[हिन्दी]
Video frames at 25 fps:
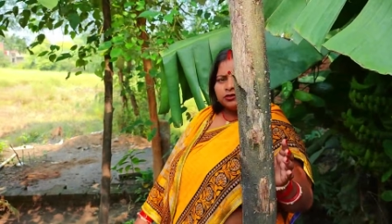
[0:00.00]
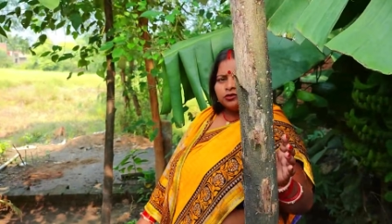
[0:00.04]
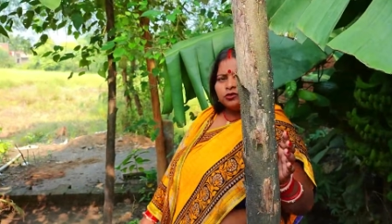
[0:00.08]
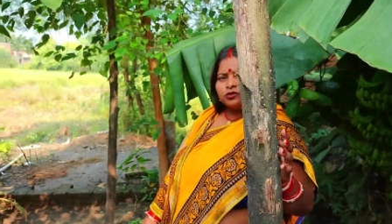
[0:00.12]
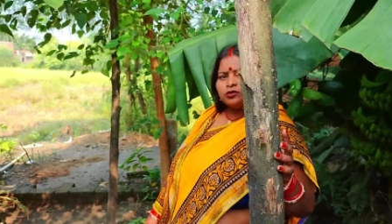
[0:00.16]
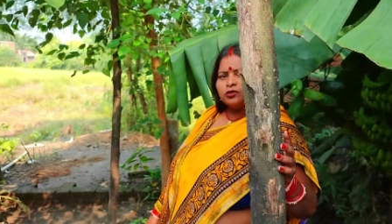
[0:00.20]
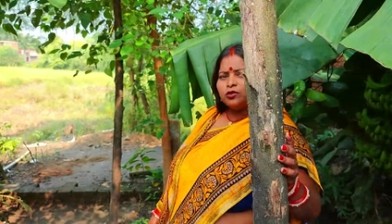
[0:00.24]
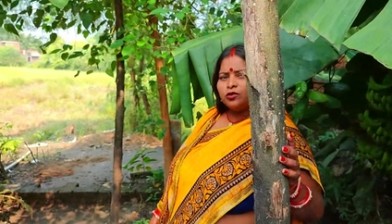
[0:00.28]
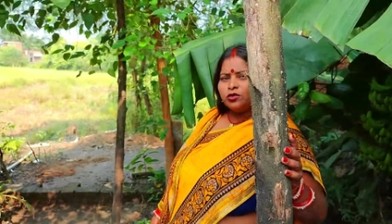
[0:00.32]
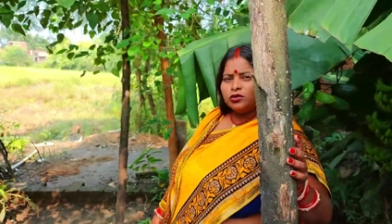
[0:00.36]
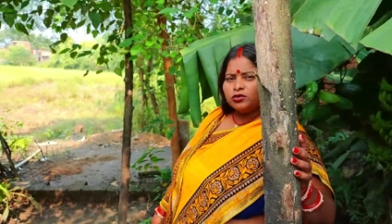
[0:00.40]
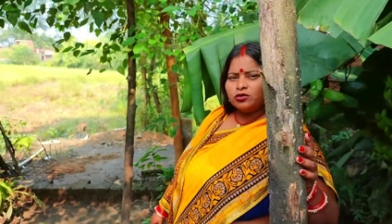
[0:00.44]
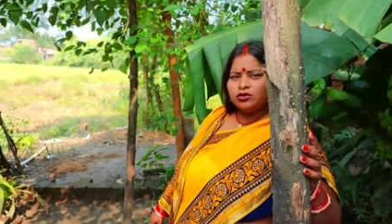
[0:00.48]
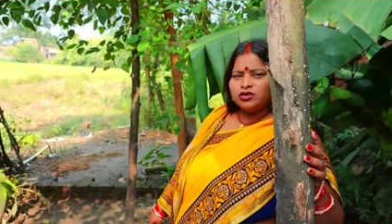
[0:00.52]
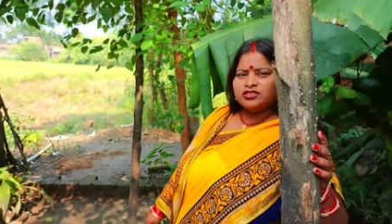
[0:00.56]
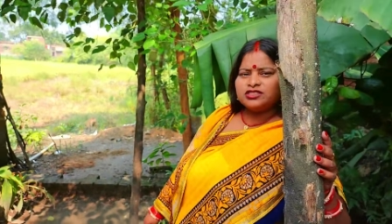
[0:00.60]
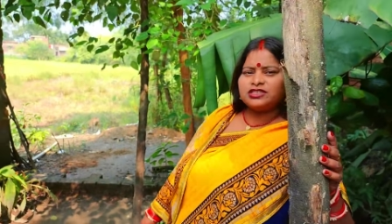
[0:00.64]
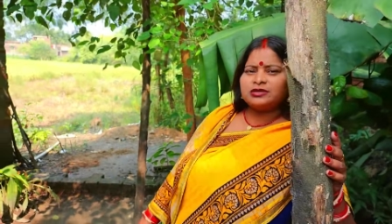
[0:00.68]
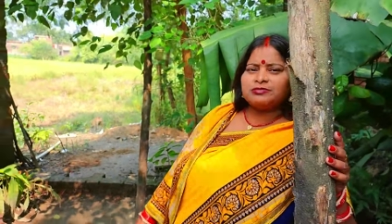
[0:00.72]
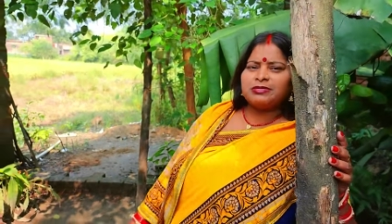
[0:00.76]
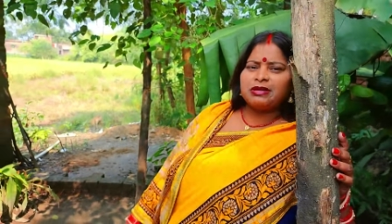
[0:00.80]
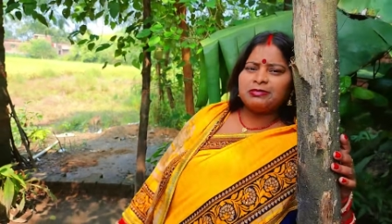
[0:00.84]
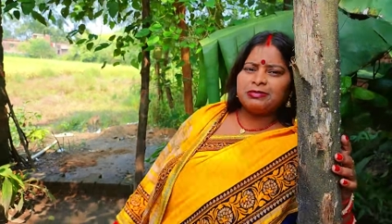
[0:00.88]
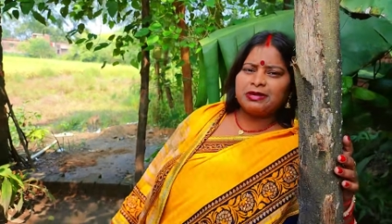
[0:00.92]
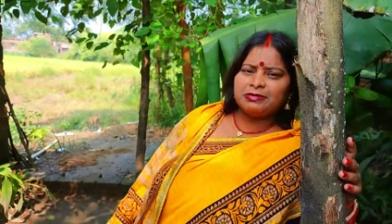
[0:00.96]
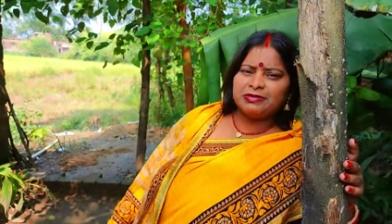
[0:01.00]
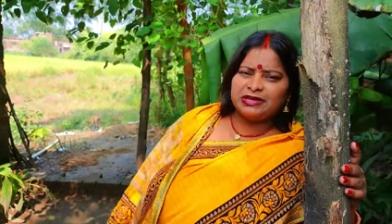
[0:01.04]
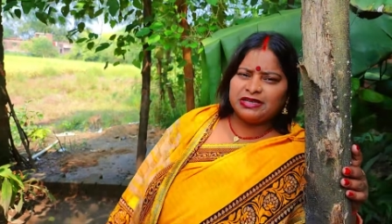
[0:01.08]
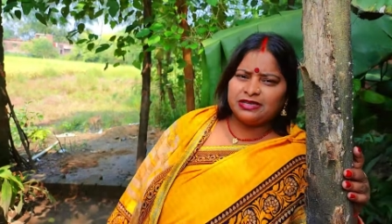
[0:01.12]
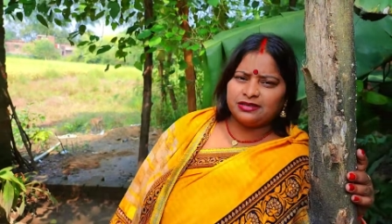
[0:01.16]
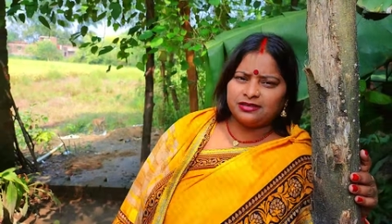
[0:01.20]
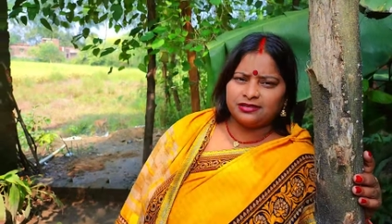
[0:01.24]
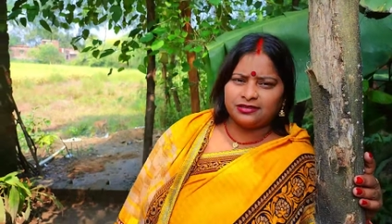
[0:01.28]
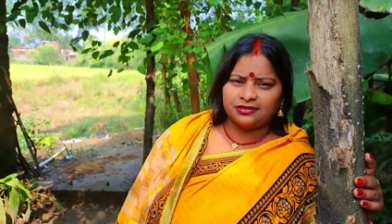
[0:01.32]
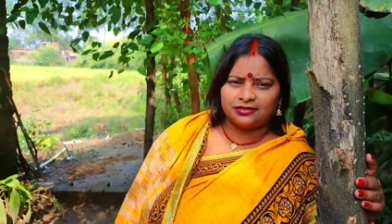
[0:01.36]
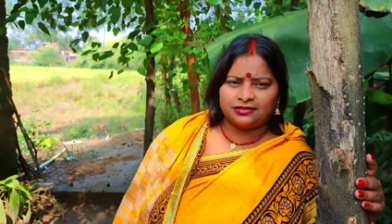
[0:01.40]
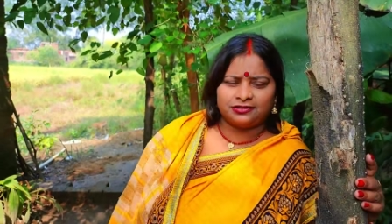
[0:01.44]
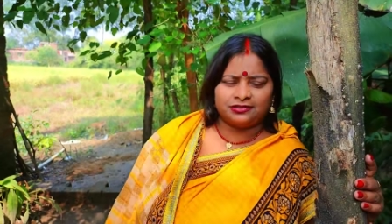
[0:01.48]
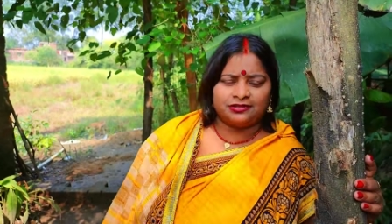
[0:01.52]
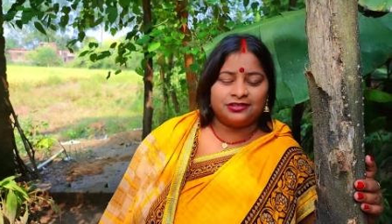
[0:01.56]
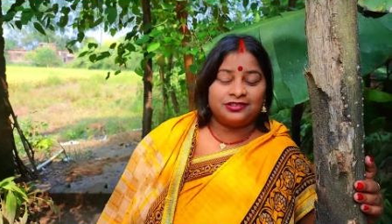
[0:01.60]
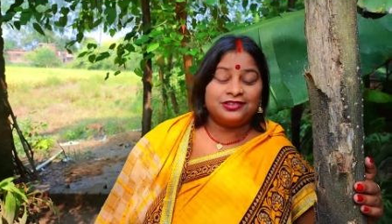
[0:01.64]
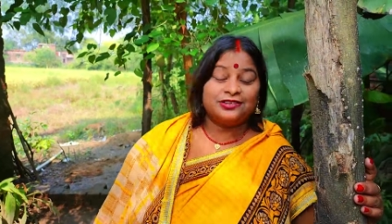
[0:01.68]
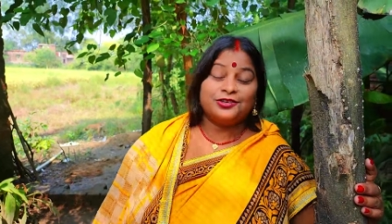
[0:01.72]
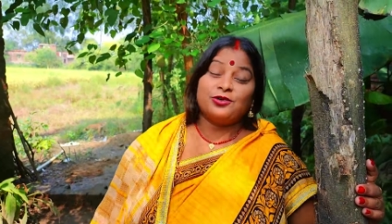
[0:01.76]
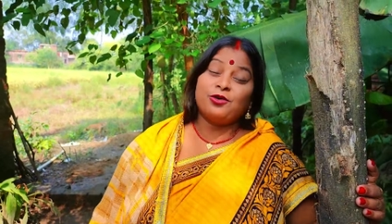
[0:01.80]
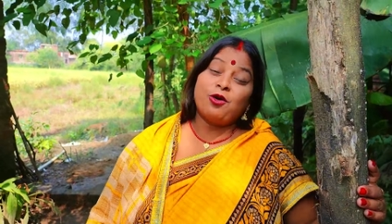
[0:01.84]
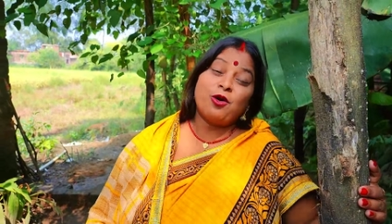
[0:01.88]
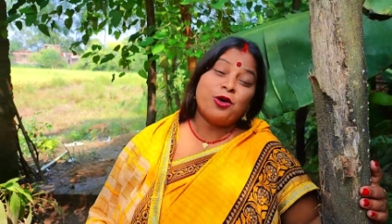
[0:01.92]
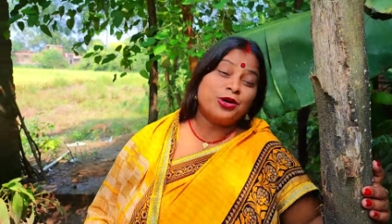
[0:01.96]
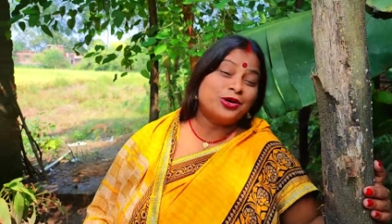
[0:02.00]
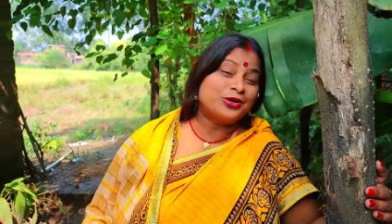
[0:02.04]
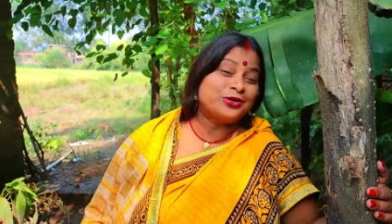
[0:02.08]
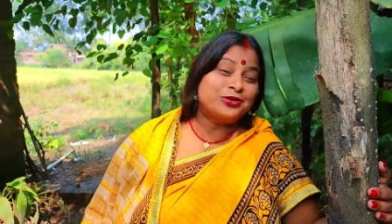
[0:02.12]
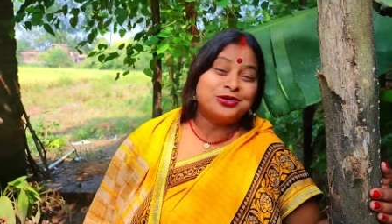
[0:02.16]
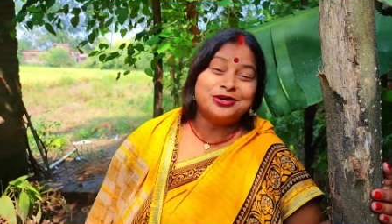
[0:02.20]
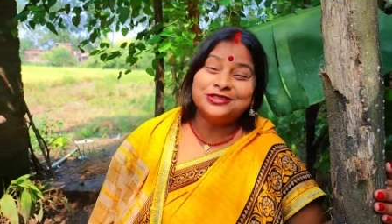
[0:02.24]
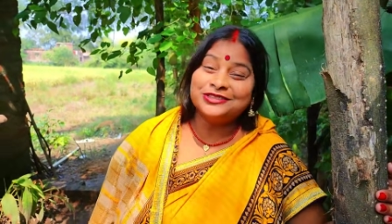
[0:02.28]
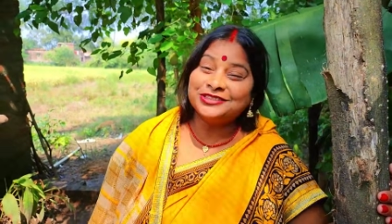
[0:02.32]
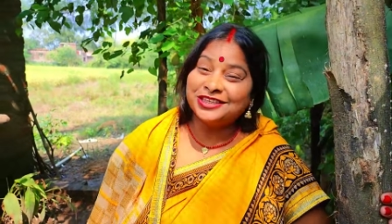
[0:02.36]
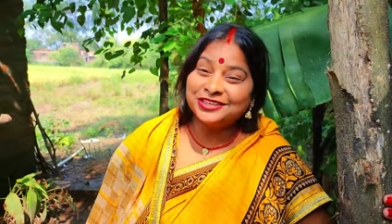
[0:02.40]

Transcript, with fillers: तो कौन कौन समय में कौन कौन